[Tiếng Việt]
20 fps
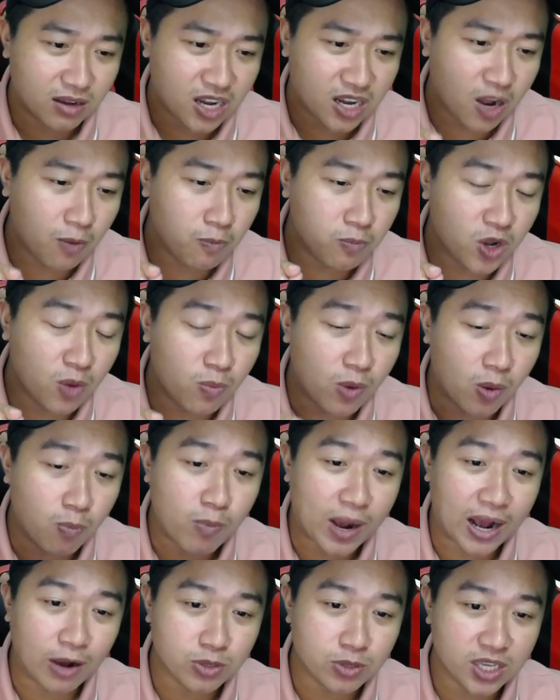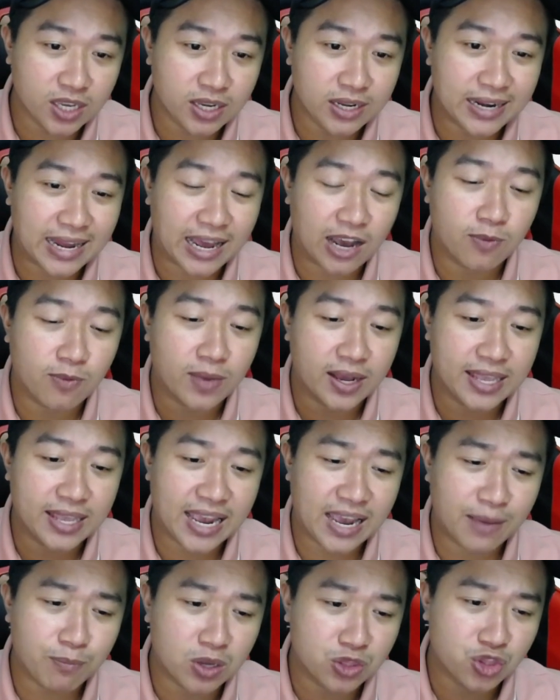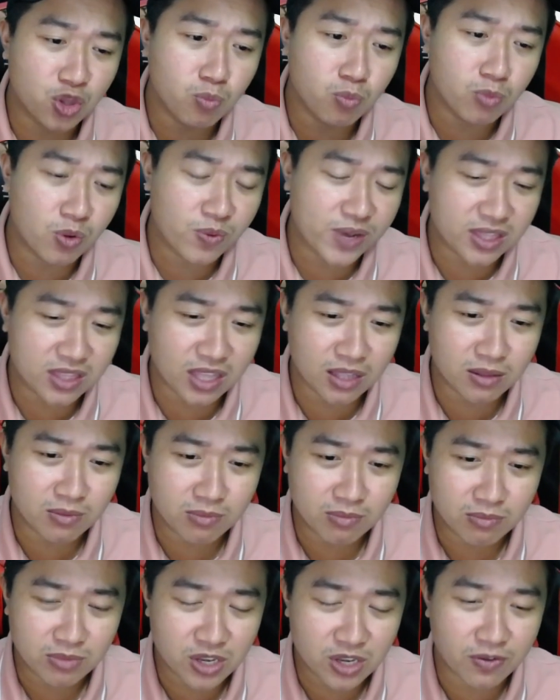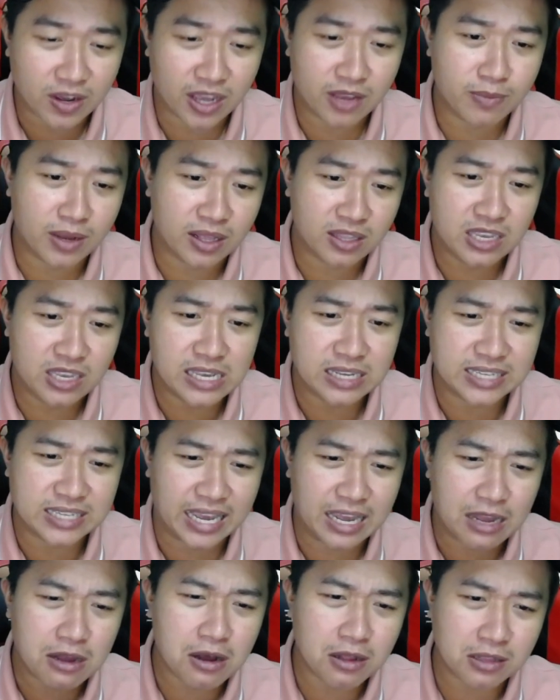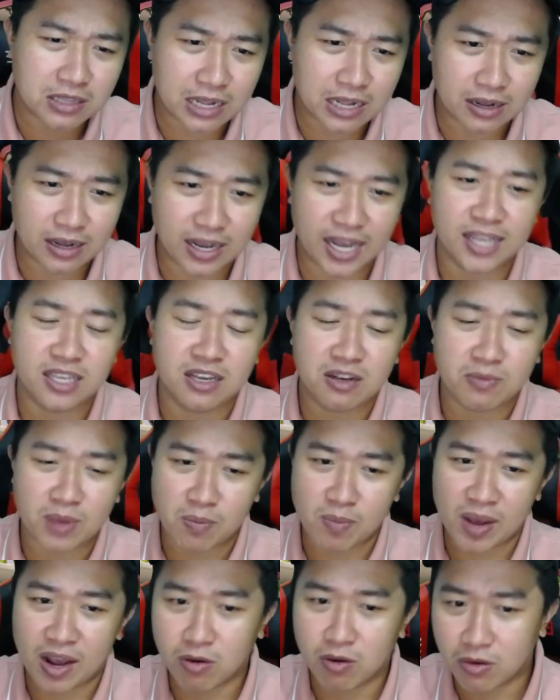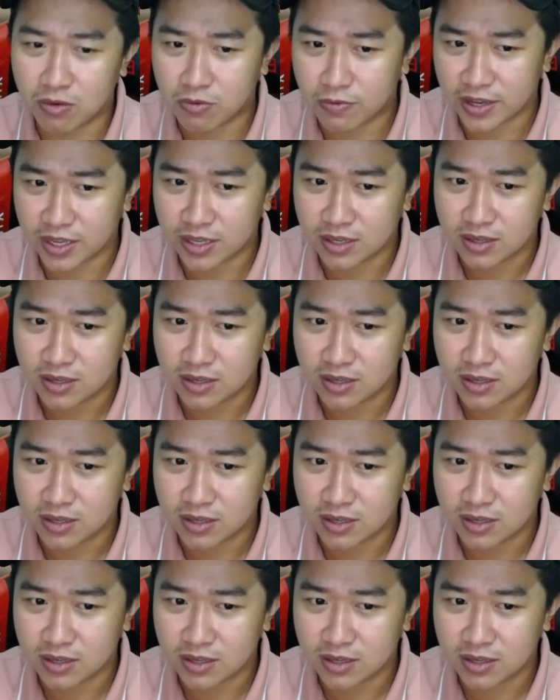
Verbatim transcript: không có một báo chí nào mà dám mà tung một cái tin như vậy mà chia sẻ hết tất cả những mặt báo đâu vậy